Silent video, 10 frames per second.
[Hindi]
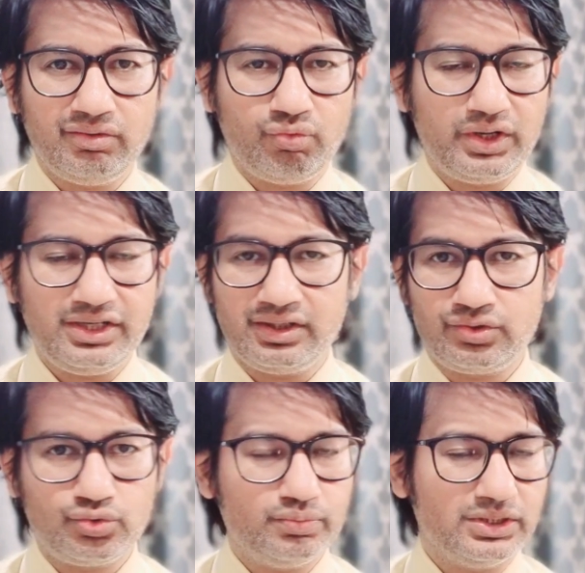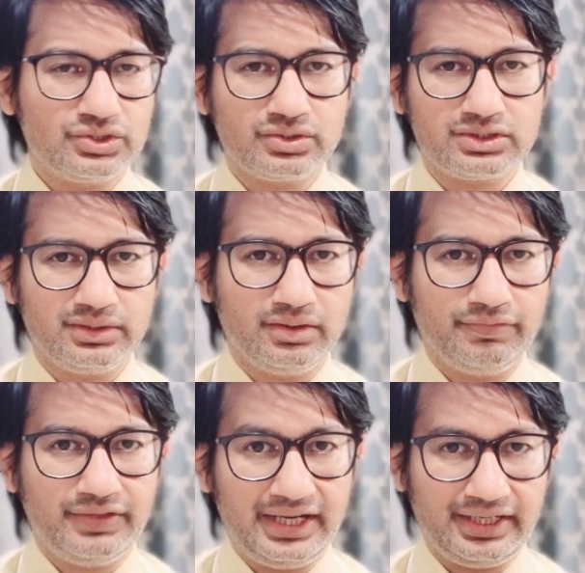वन ईयर टू मंथ्स
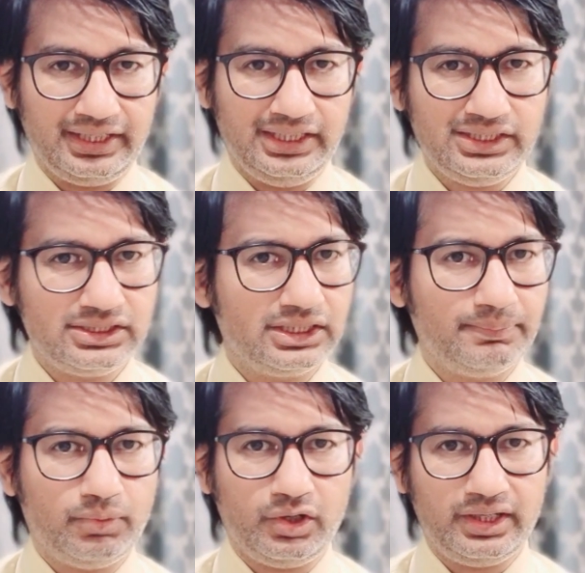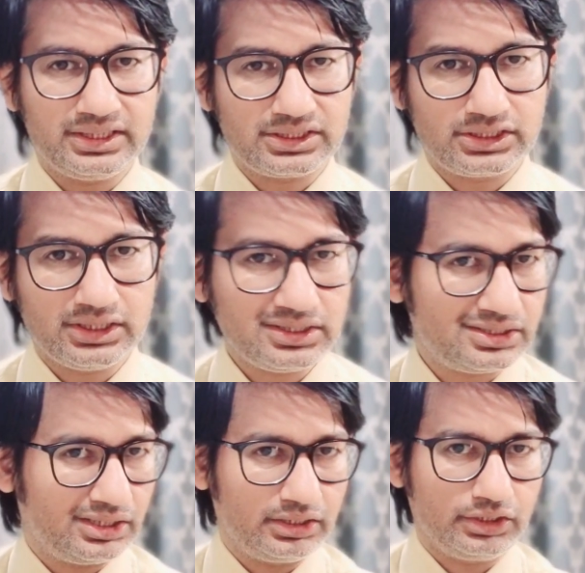ऑफ दैट एज द बॉय हैज़
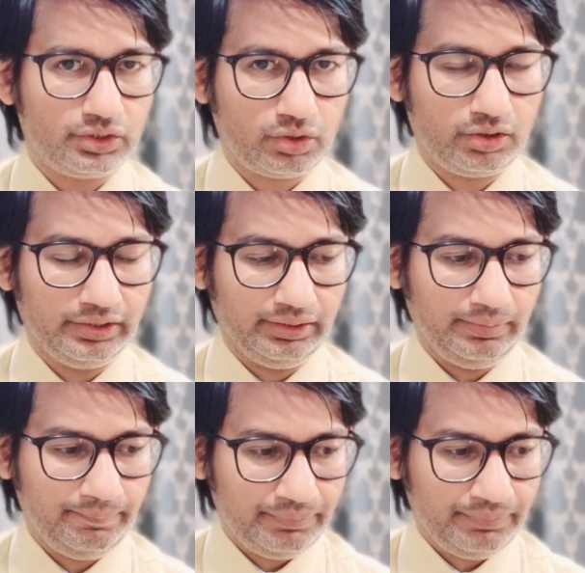जस्ट स्टार्टेड क्रॉलिंग